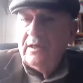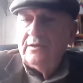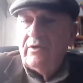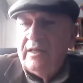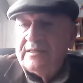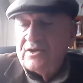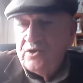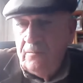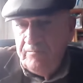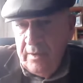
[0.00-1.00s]
De
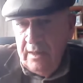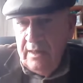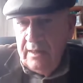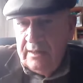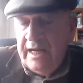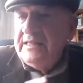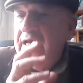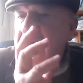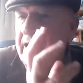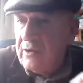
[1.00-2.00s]
orientación crítica al